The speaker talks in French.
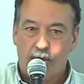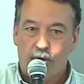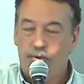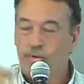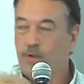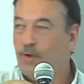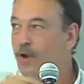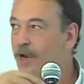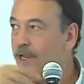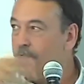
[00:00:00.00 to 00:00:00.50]

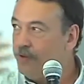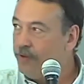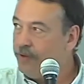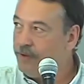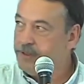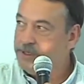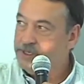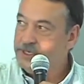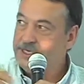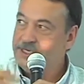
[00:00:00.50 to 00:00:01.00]
la caisse,
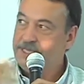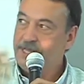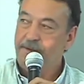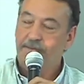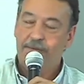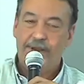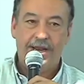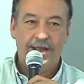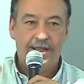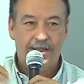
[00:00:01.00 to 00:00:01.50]
la
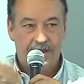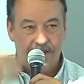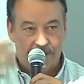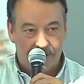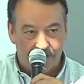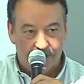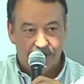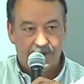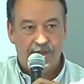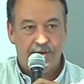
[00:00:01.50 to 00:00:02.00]
boîte
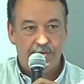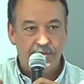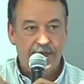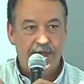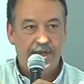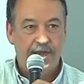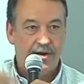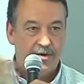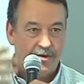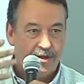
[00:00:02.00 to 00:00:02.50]

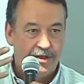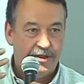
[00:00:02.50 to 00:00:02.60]
électronique